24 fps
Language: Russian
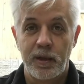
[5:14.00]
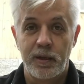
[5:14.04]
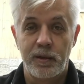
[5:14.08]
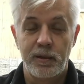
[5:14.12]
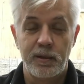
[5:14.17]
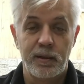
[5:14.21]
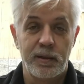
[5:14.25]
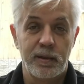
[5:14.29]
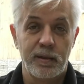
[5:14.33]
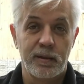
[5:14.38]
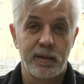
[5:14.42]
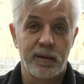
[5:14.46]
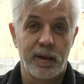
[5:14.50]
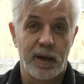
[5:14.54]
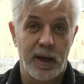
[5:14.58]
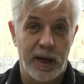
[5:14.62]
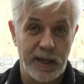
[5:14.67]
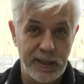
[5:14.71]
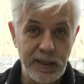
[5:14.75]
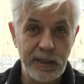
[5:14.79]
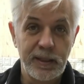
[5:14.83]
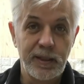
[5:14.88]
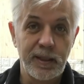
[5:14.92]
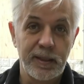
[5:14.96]
И
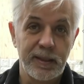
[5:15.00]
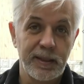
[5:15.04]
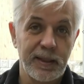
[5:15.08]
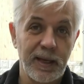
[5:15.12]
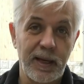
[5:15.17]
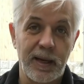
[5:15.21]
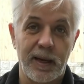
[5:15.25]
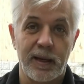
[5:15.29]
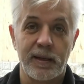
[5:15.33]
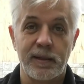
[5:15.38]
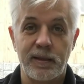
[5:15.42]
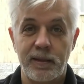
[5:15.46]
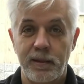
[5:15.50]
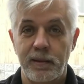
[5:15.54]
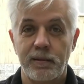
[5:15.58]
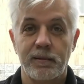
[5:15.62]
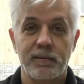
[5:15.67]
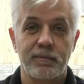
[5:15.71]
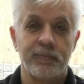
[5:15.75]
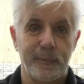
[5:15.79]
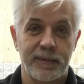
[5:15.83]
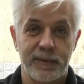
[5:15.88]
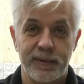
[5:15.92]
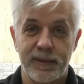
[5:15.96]
они-то, да,
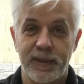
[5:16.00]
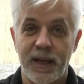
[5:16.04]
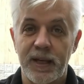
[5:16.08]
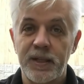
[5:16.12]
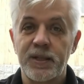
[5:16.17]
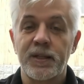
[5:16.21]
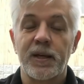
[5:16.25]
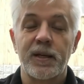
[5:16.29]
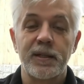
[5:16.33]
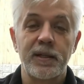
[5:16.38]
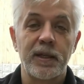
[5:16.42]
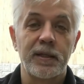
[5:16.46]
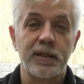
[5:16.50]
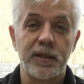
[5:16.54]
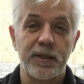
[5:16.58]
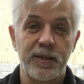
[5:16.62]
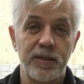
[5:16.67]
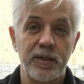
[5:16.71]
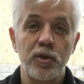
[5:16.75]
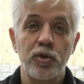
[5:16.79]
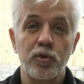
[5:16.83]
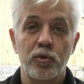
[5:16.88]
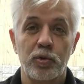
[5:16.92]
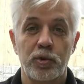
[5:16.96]
они нас хотят
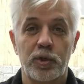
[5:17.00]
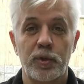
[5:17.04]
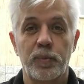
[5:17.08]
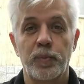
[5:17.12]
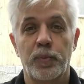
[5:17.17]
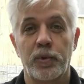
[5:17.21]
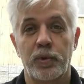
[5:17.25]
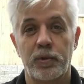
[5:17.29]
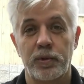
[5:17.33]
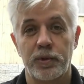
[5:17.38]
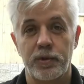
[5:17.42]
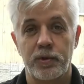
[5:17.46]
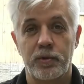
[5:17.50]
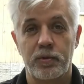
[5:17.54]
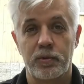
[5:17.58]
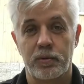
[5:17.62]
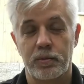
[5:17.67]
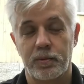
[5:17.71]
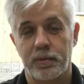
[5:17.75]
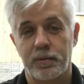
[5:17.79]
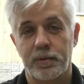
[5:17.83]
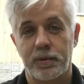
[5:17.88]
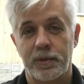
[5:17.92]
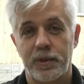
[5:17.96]
изничтожить
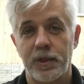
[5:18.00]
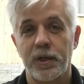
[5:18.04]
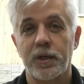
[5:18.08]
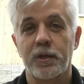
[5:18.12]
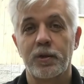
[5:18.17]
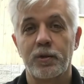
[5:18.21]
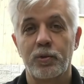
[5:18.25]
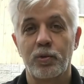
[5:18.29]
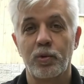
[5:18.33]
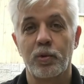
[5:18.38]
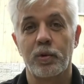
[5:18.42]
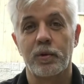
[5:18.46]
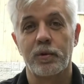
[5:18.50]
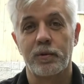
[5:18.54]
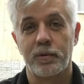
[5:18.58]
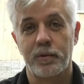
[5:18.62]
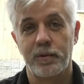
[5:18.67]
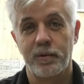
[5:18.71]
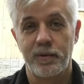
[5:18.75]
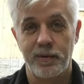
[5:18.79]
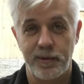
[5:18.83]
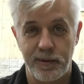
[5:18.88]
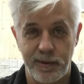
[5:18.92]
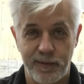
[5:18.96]
полностью. Тех, кто
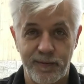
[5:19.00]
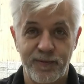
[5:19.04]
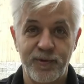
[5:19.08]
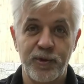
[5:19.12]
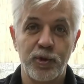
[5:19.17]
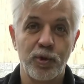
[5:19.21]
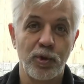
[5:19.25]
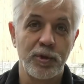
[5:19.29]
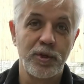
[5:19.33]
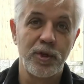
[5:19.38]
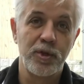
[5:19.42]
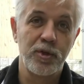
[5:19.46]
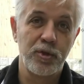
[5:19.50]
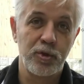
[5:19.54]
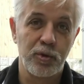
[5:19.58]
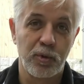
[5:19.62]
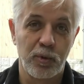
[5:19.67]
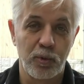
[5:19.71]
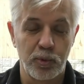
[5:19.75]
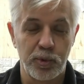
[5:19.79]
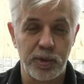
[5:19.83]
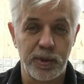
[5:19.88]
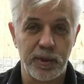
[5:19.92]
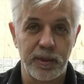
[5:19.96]
все еще
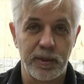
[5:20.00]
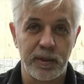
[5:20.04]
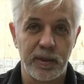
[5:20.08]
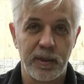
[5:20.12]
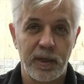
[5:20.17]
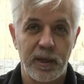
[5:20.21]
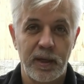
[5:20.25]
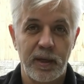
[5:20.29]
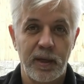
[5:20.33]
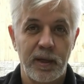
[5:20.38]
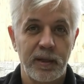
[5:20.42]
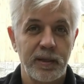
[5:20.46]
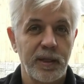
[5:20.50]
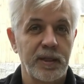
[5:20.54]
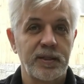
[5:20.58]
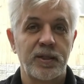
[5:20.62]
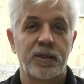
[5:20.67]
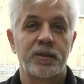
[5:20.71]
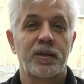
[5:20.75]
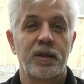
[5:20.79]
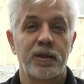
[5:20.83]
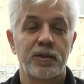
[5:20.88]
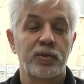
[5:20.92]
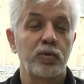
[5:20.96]
русский. Нас
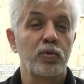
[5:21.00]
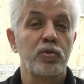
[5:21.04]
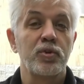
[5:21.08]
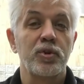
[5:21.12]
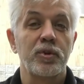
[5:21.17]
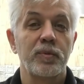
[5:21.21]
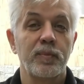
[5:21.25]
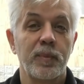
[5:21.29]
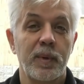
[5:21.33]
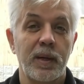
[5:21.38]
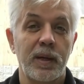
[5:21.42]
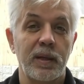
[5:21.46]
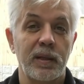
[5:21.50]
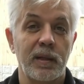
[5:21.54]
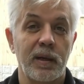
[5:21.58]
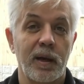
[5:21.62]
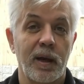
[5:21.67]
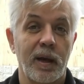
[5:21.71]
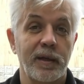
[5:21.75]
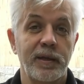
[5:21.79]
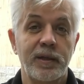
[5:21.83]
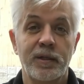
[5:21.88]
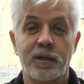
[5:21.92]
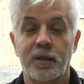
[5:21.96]
осталось очень мало,
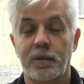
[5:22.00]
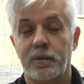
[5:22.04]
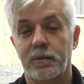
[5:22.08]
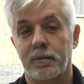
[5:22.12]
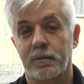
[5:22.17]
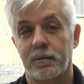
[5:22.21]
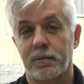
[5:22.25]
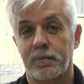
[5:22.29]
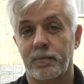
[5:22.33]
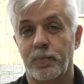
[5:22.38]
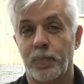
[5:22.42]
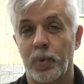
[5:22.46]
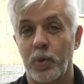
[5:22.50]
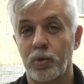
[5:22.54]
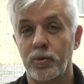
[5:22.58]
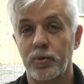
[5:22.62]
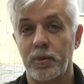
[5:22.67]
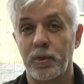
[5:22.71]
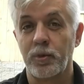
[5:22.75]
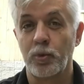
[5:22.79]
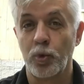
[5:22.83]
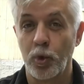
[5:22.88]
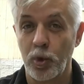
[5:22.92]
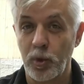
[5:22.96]
а их э,
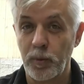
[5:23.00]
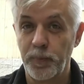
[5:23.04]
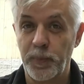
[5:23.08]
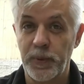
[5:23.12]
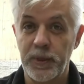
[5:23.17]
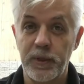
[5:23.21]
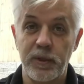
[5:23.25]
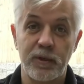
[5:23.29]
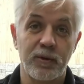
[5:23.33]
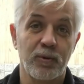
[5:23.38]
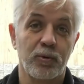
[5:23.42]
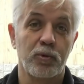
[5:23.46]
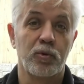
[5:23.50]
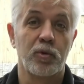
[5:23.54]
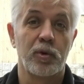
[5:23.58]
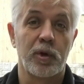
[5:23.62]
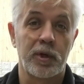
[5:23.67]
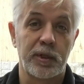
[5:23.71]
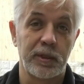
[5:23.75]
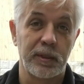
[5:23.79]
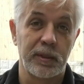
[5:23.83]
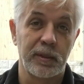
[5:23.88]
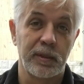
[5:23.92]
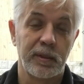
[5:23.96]
просто толпы и
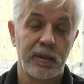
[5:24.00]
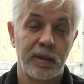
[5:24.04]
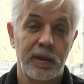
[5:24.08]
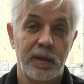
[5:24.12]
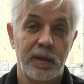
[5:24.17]
орды.